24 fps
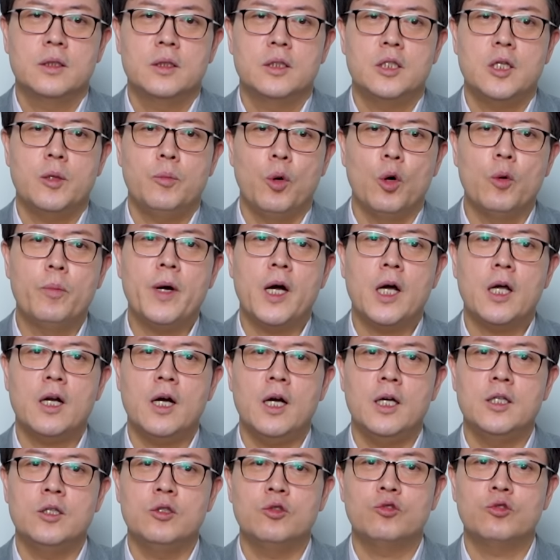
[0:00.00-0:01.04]
이제
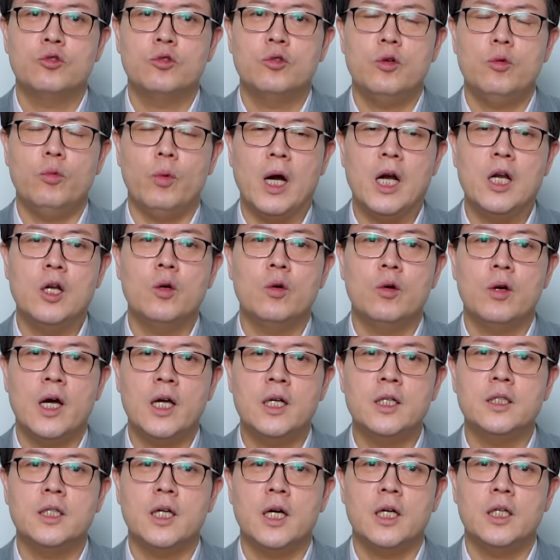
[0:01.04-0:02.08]
볼파라 인수를 완료를
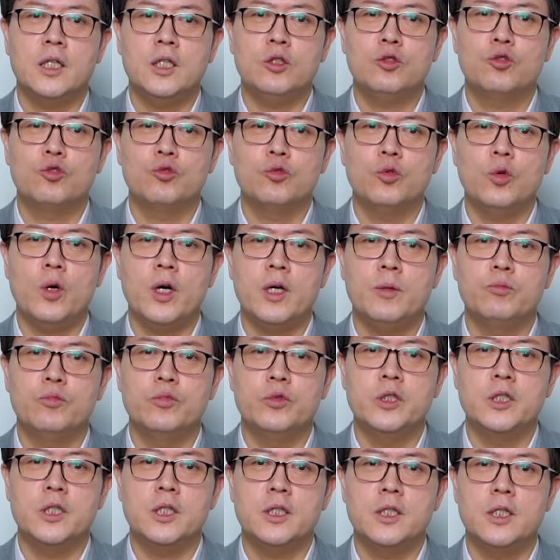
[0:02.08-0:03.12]
하느냐, 이 중요한
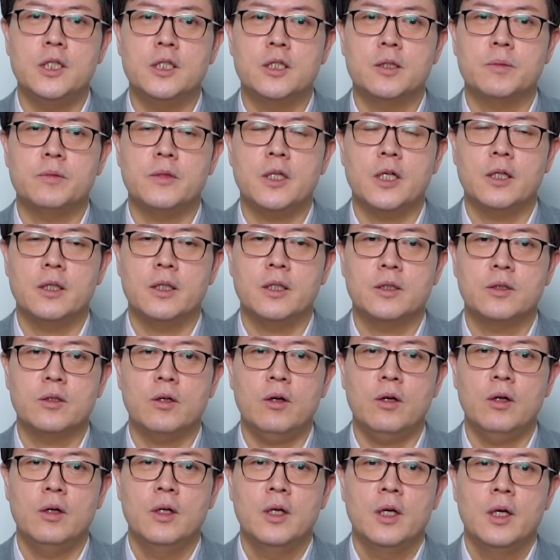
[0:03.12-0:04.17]
문제들이 있습니다.
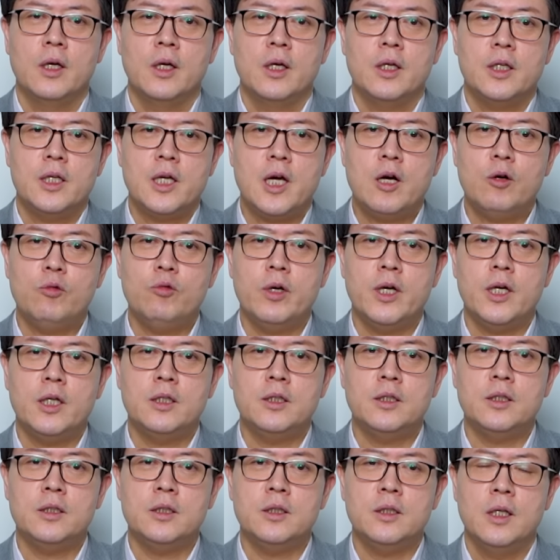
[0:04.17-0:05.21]
그래서
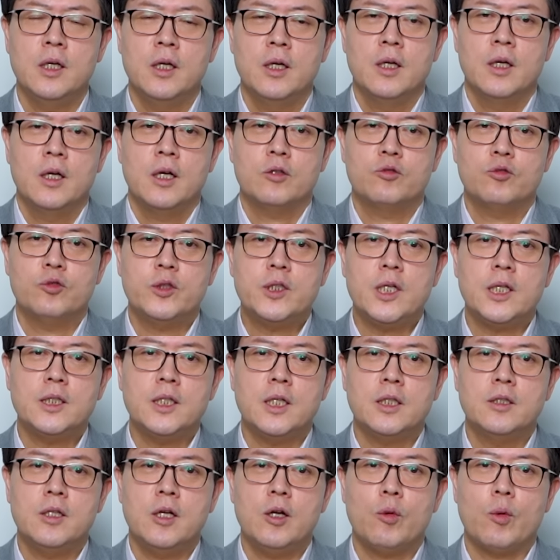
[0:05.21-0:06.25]
향후에는
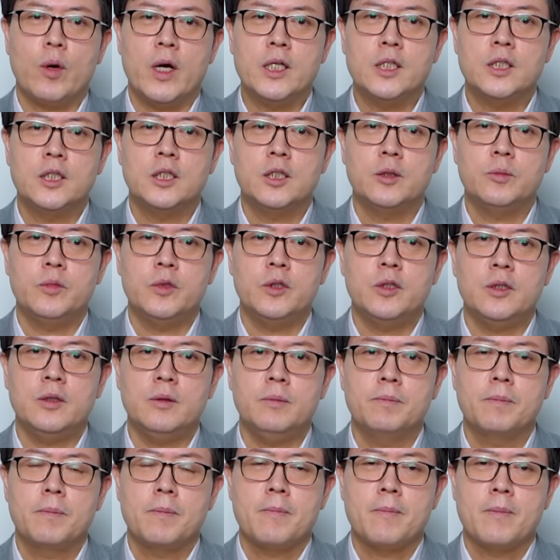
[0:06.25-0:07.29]
투자자들의
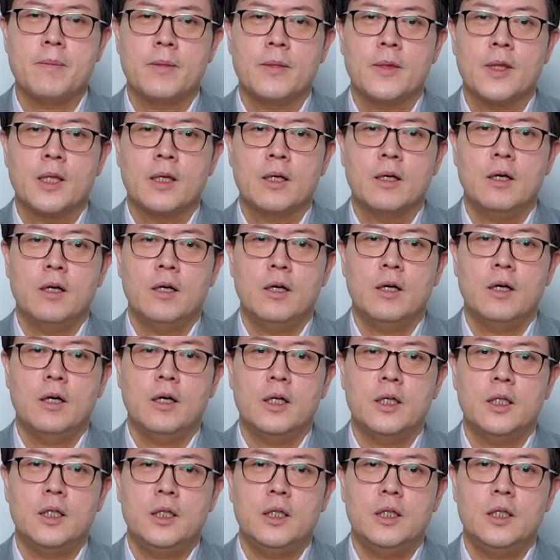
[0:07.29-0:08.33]
관심은
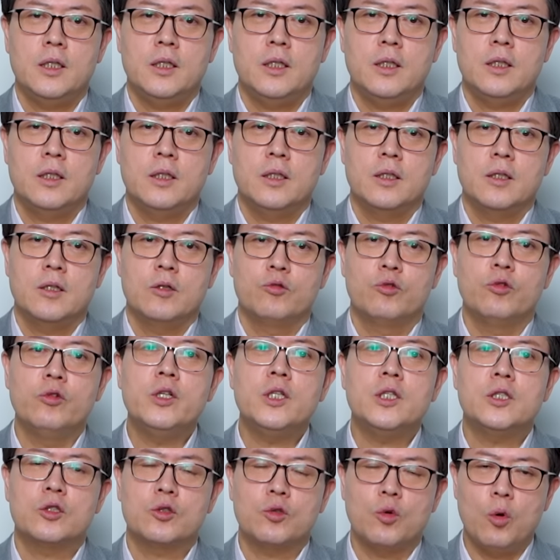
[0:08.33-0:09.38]
이
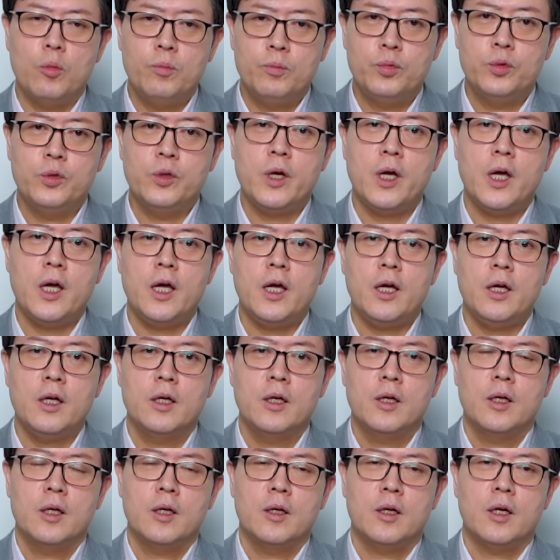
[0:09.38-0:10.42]
루닛스코프의